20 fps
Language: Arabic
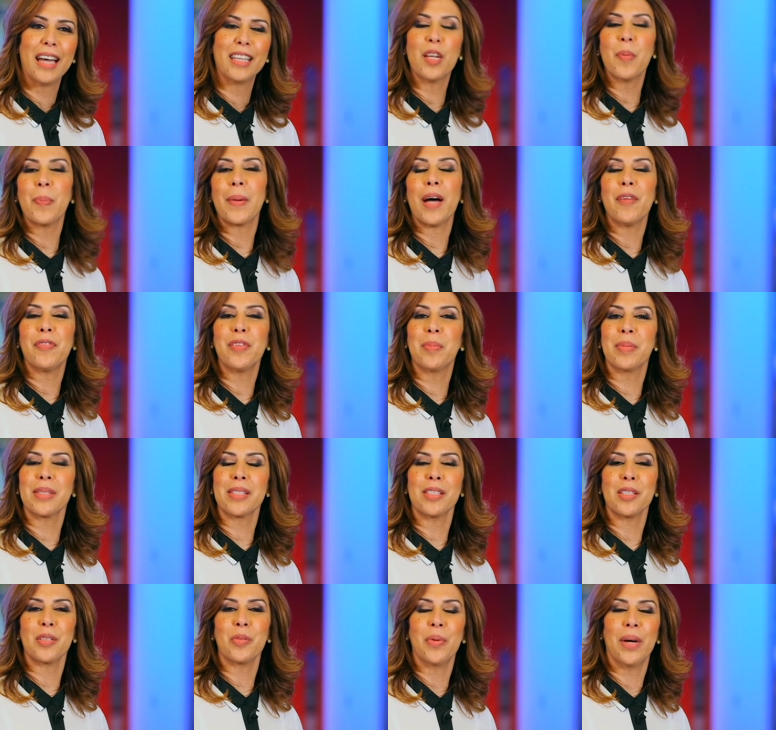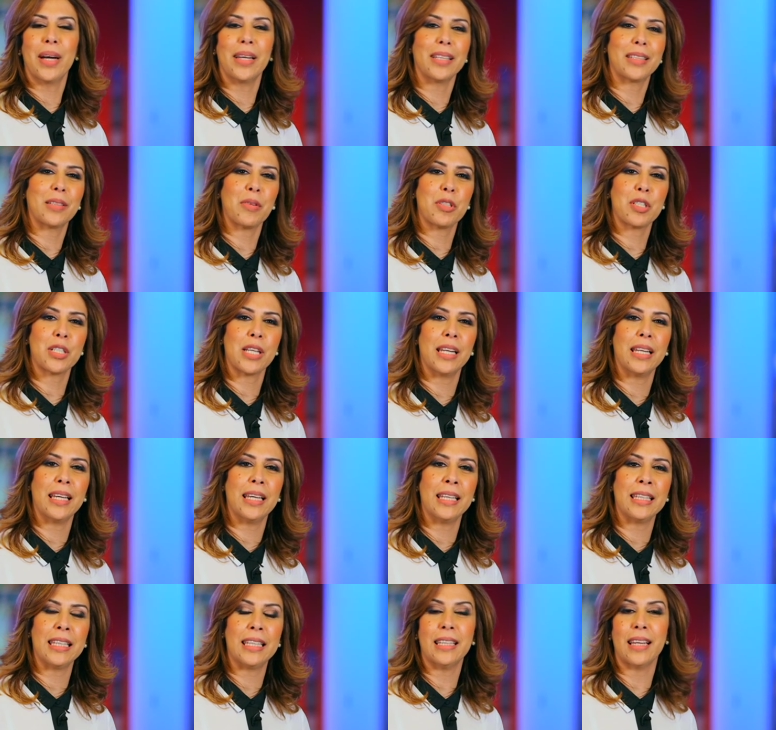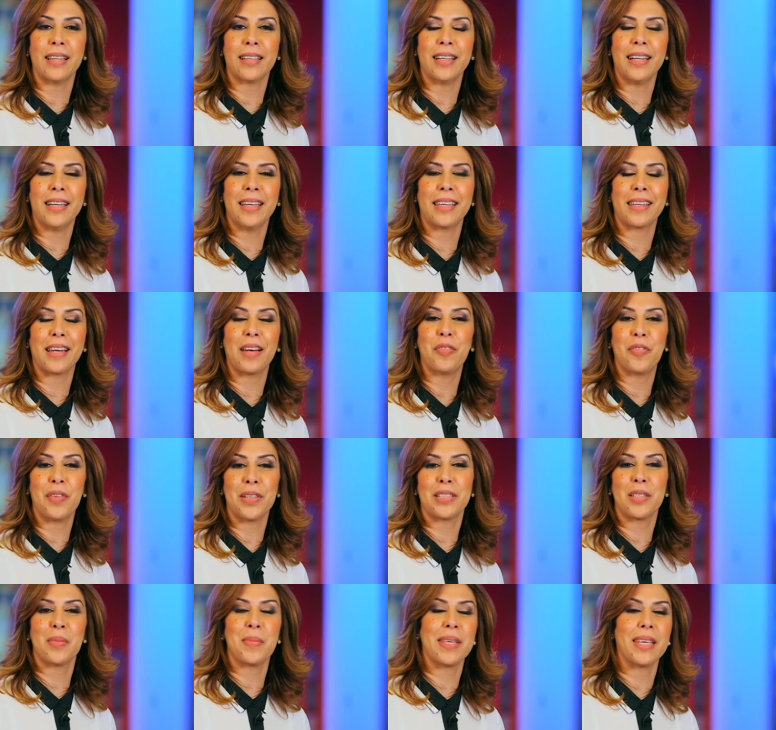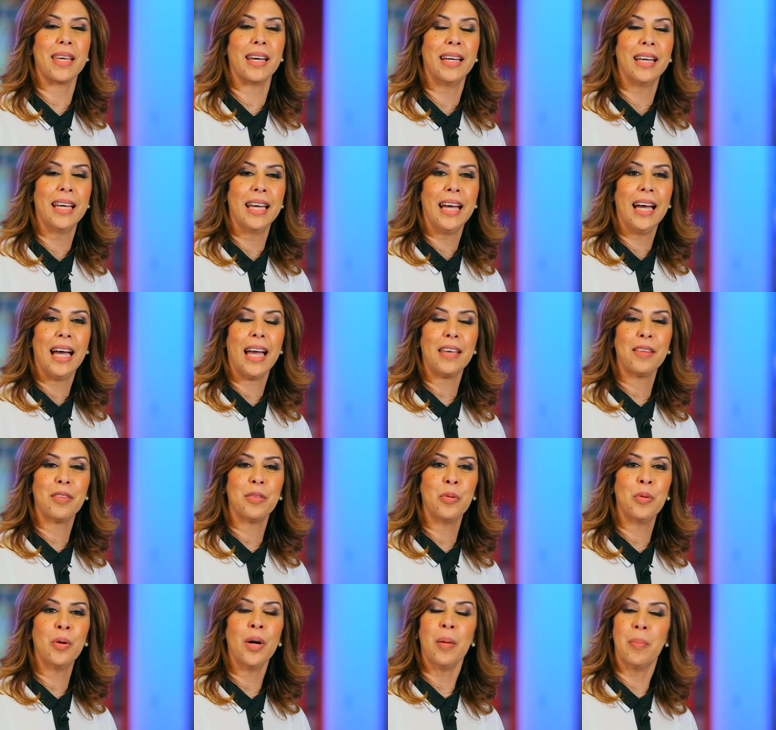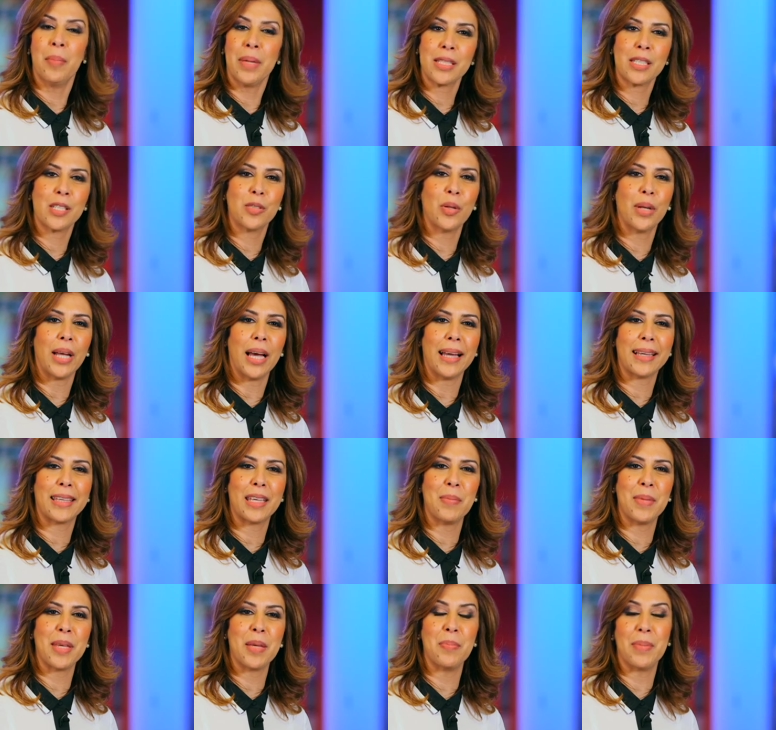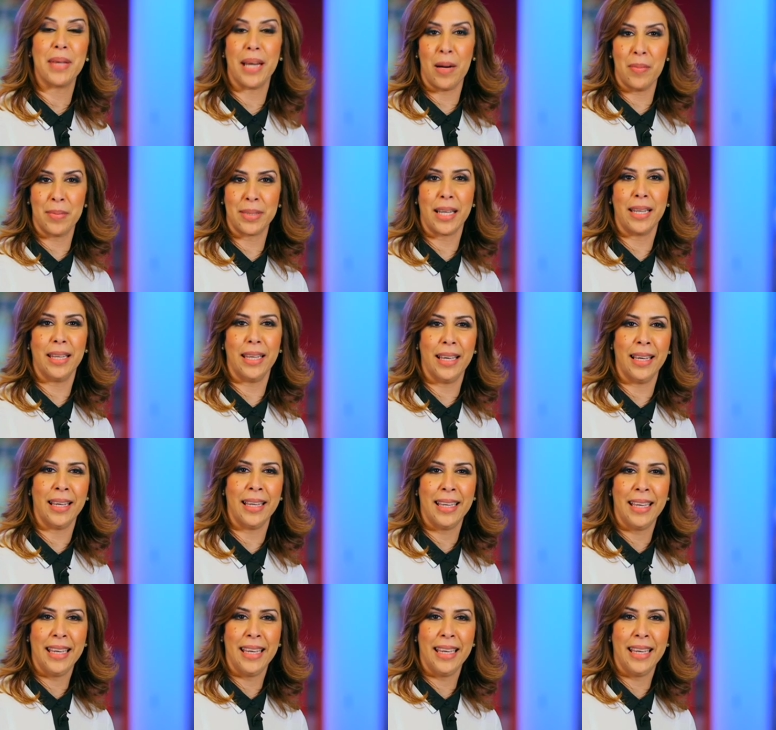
نبقى في مصر ونتوجه الآن إلى القاهرة الفاطمية حيث مسجد الحاكم بأمر الله